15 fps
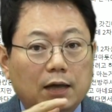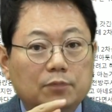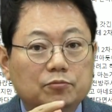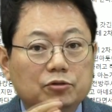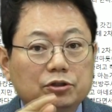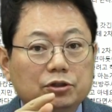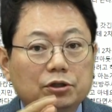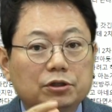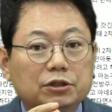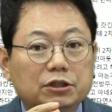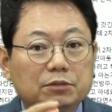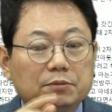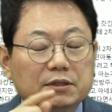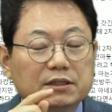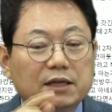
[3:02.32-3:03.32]
한문철
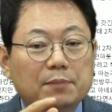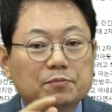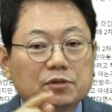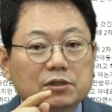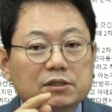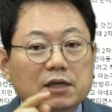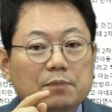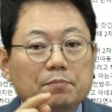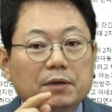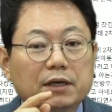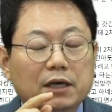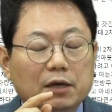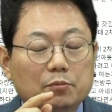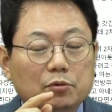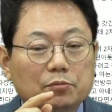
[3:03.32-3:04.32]
TV 3 3 0
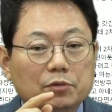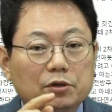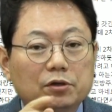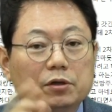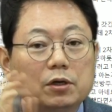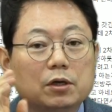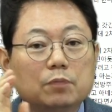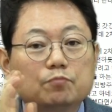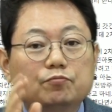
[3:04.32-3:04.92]
0회 보면은